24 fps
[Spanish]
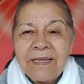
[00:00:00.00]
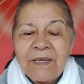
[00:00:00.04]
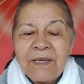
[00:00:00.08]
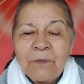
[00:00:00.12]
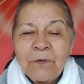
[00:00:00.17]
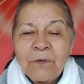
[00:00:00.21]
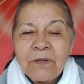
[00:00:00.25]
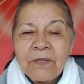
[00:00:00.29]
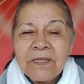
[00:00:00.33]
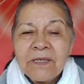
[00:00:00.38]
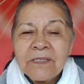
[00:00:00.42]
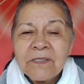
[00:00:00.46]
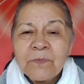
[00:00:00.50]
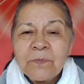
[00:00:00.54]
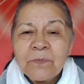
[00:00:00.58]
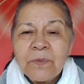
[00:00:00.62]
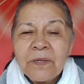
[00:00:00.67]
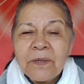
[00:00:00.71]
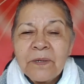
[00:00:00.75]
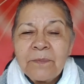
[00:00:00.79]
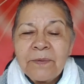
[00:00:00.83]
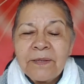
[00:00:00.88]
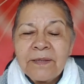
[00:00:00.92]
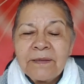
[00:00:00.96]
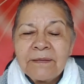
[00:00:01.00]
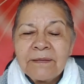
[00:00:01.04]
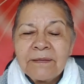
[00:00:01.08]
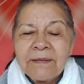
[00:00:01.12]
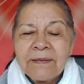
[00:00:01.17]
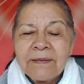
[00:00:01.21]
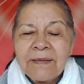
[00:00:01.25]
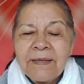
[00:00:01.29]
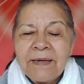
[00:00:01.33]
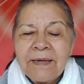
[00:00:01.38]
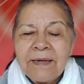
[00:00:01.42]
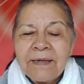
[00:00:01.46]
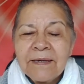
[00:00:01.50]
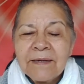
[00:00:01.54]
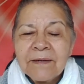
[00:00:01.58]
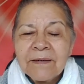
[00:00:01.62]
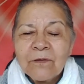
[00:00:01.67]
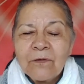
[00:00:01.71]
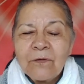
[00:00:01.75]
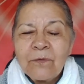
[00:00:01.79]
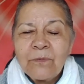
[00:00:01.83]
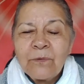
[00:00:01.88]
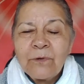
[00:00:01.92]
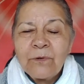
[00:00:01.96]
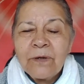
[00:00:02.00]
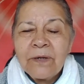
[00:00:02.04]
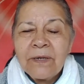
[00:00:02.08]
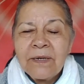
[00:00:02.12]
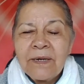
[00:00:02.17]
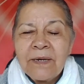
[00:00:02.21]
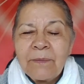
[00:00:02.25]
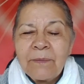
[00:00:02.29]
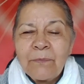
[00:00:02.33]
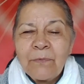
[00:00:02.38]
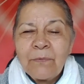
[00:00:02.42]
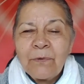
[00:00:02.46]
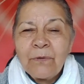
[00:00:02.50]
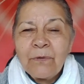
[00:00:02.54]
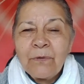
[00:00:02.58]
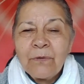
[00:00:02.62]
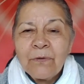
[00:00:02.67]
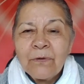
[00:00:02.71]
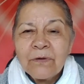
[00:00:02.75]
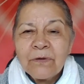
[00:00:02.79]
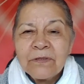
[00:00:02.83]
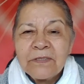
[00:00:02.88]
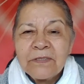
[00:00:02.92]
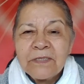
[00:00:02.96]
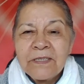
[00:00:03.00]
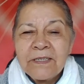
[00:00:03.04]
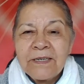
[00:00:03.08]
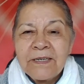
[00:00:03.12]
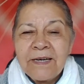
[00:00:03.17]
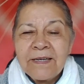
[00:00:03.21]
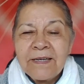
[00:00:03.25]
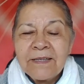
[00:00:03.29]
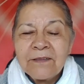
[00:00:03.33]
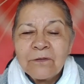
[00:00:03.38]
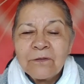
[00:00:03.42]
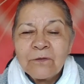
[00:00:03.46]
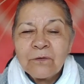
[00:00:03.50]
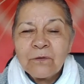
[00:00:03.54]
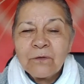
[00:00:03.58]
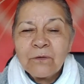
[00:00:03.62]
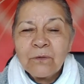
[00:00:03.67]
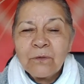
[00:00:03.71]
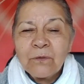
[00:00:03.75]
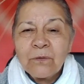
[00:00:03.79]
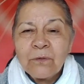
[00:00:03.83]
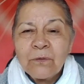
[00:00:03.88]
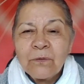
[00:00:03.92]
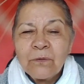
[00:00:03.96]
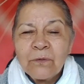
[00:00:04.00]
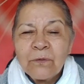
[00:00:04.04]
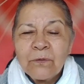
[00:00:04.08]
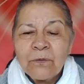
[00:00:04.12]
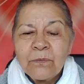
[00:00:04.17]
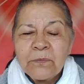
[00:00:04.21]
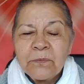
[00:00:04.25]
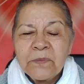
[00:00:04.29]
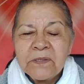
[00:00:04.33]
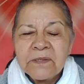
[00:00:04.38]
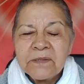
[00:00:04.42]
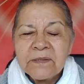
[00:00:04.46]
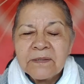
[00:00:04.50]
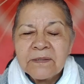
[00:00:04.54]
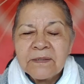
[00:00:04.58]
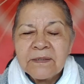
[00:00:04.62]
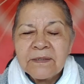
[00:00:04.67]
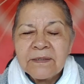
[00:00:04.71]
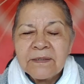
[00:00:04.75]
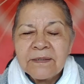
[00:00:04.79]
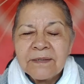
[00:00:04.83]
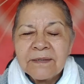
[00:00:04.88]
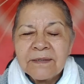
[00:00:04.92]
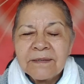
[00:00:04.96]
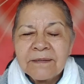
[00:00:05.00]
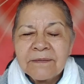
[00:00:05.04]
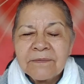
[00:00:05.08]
Voy a experimentar como el amor llena todo mi ser.